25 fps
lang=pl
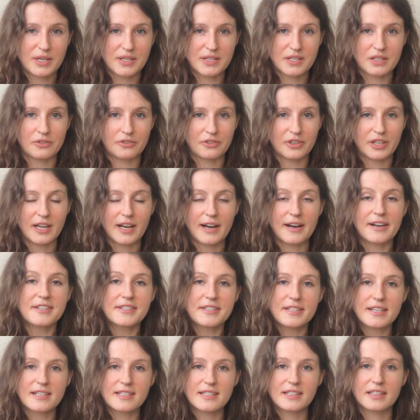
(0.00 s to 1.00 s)
prasowej
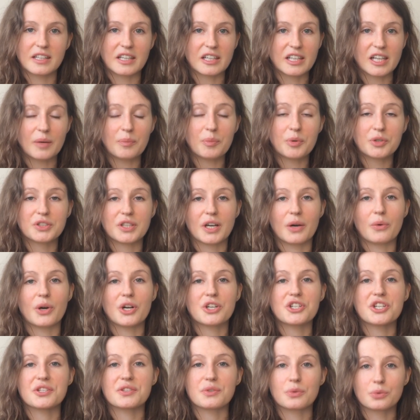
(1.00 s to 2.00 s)
AstraZeneca
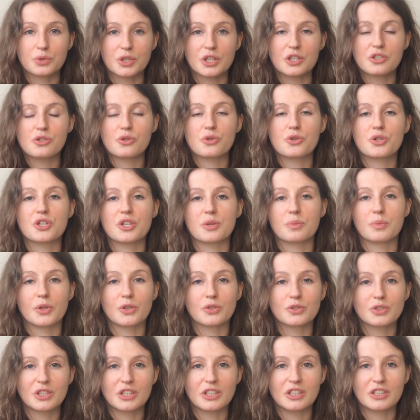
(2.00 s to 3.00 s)
podała, że skuteczność
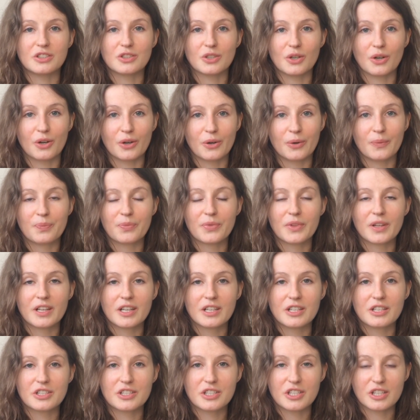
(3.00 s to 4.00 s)
szczepionki to
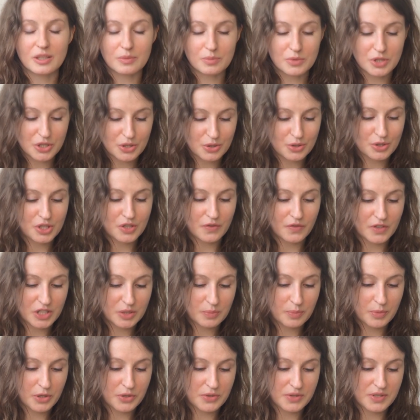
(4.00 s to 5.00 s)

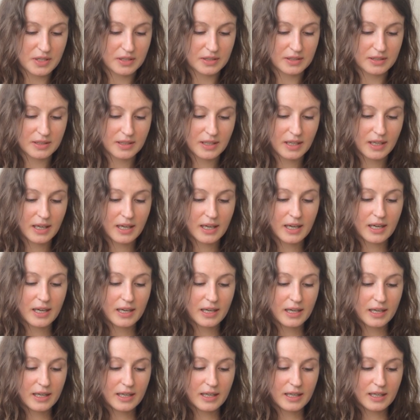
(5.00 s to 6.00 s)
79%.
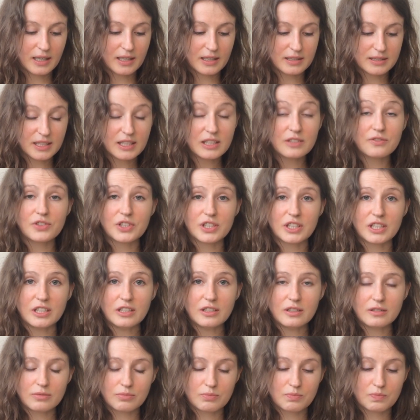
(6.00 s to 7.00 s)
Ten
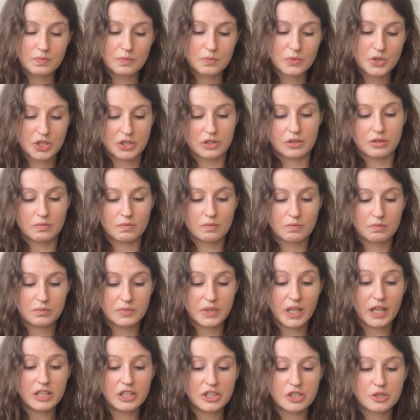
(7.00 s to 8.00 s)
wynik czy
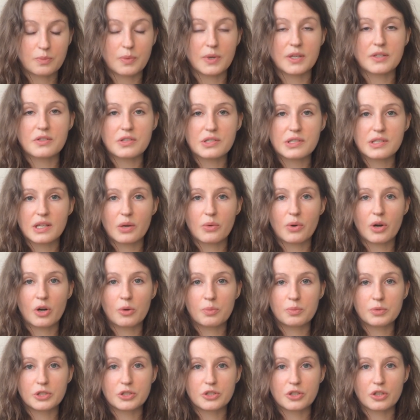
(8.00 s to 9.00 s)
Ta liczba została
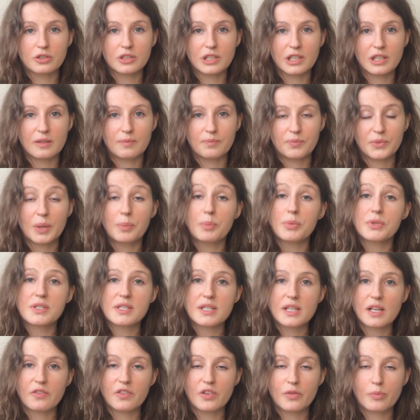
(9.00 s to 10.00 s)
obliczona na
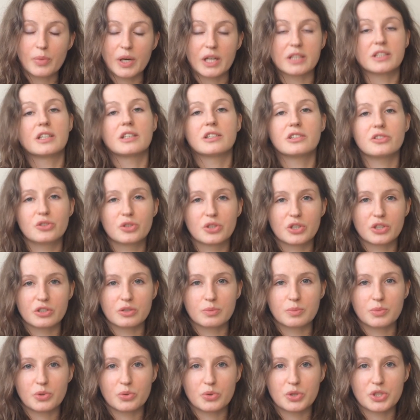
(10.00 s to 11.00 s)
podstawie badań, które
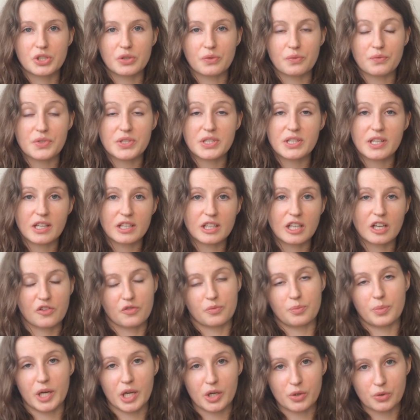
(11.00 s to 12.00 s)
odbyły się w Stanach,
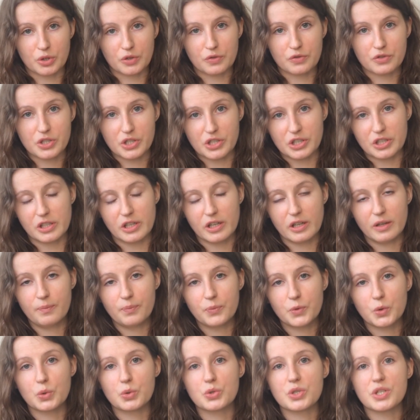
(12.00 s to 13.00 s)
w Peru i w Chile.
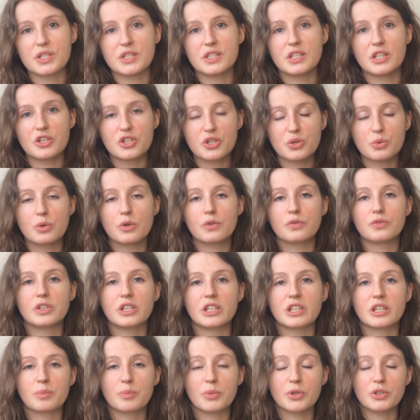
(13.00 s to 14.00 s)
Uczestniczyło w
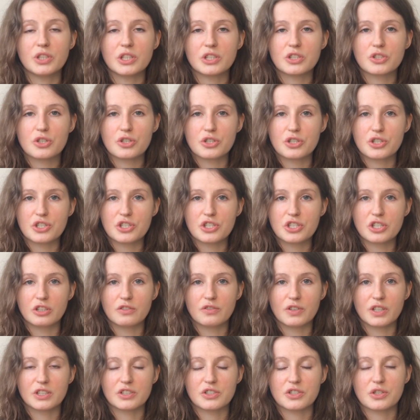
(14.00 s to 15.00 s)
nich ponad
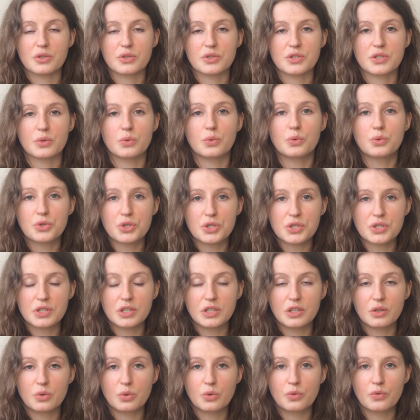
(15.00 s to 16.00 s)
32 tysiące
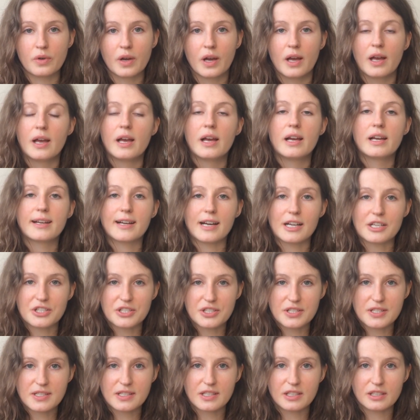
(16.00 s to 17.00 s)
uczestników.
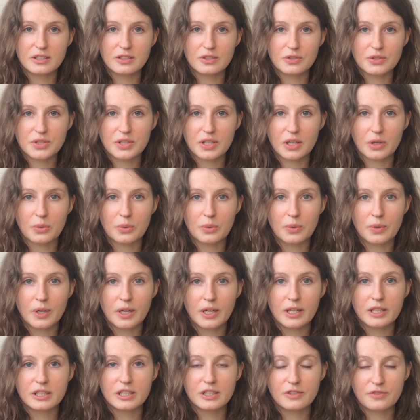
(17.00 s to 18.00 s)
Każdy z nich dostał
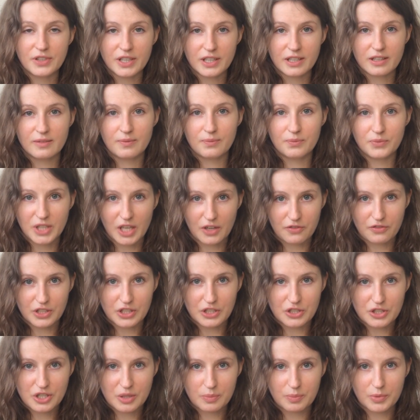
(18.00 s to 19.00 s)
dwie
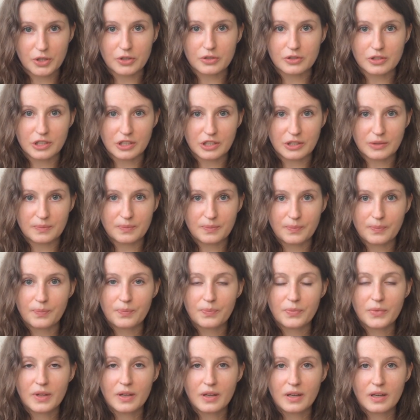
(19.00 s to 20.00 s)
dawki szczepionki.
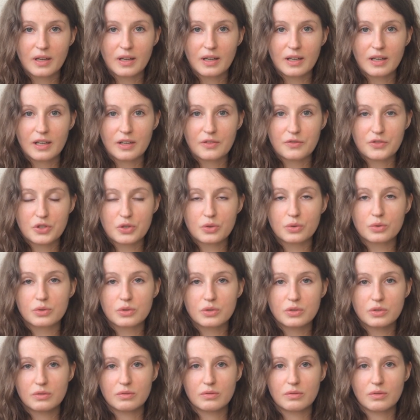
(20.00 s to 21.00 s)

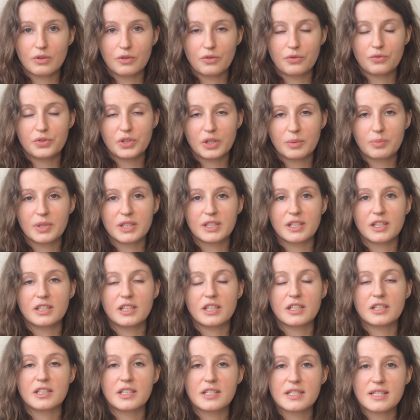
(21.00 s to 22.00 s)
Wśród w tych
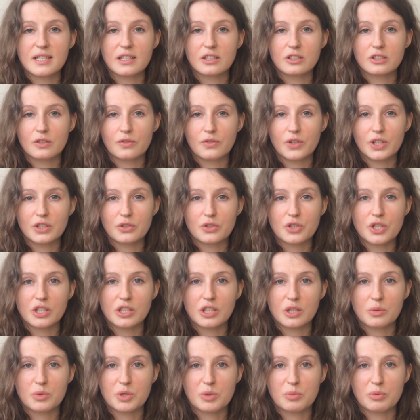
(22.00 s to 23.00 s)
badaniach nie zanotowano
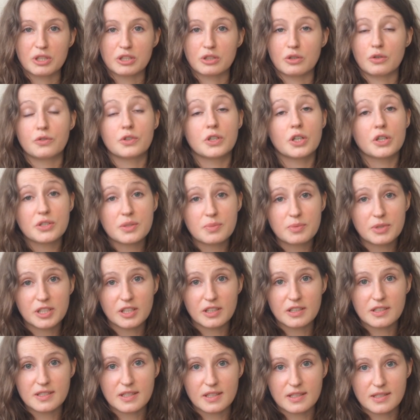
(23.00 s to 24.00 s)
żadnych przypadków
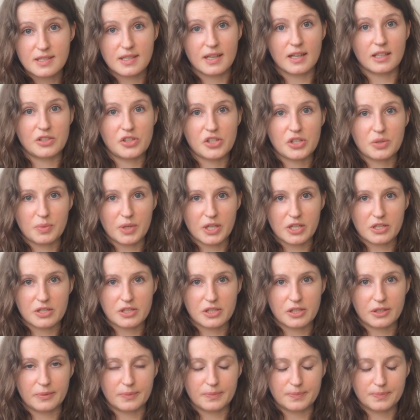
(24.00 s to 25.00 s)
hospitalizacji ani
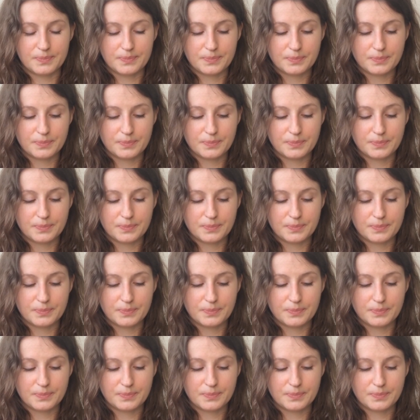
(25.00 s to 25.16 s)
śmierci.